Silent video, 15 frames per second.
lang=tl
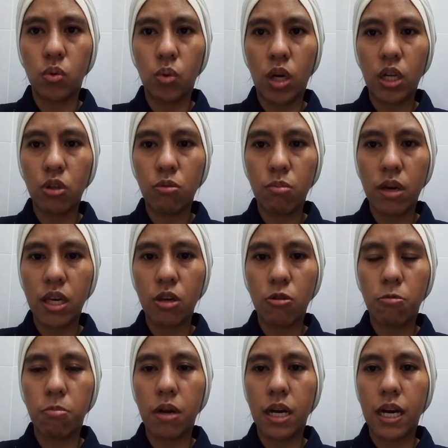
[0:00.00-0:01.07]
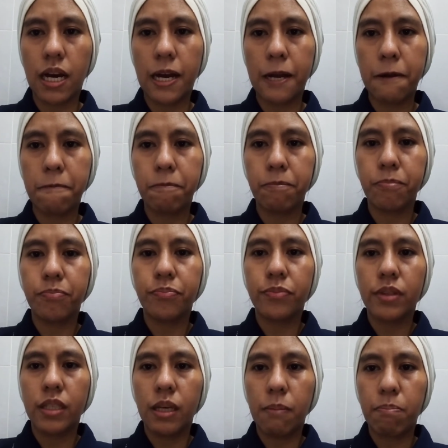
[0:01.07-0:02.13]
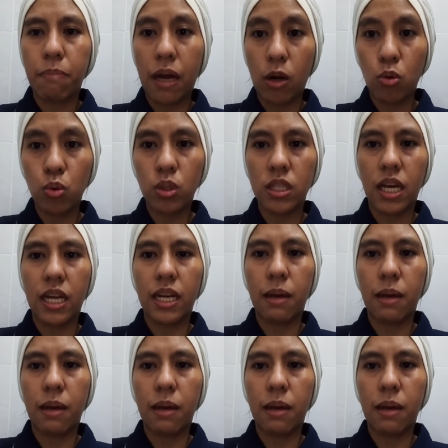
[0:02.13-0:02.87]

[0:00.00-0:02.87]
ano ba yung mga parusa